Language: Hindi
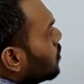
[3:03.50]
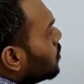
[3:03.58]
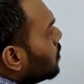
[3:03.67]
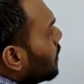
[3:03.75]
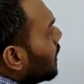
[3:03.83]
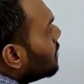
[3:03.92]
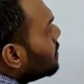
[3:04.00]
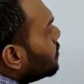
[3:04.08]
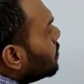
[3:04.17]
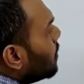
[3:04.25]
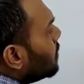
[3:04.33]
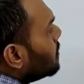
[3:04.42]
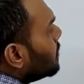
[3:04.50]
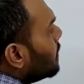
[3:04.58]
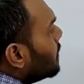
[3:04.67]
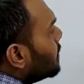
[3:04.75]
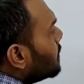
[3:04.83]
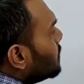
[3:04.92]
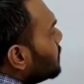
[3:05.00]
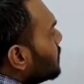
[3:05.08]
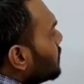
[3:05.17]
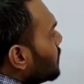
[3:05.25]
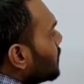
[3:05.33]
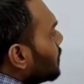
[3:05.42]
टू एक्स प्लस एट
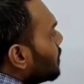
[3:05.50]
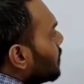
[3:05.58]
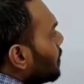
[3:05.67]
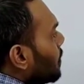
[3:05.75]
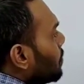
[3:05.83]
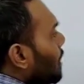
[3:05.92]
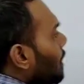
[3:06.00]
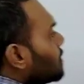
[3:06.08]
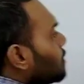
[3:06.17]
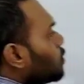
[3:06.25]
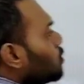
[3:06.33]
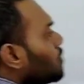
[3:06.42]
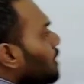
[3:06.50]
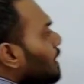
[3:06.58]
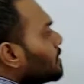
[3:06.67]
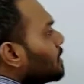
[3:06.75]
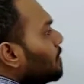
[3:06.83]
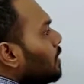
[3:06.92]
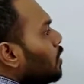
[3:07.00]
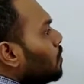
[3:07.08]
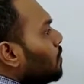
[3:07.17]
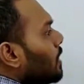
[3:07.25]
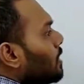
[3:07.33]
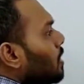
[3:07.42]
ठीक है मैं आपसे पूछूं कि एक्स की
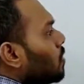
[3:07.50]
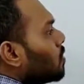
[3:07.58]
वैल्यू फाइंड